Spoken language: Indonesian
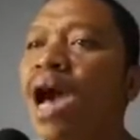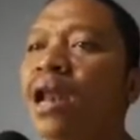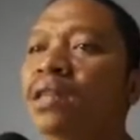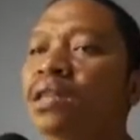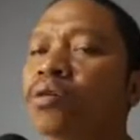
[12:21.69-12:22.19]

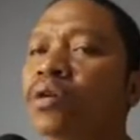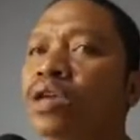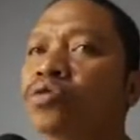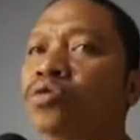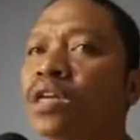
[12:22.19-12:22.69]
alat tekuk
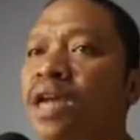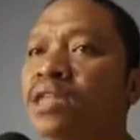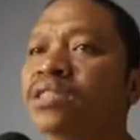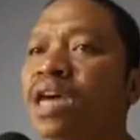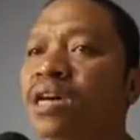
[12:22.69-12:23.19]
yang sudah
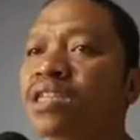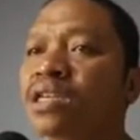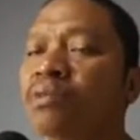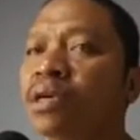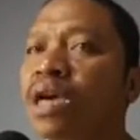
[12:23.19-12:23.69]
dirancangnya
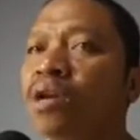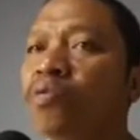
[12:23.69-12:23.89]
sedemikian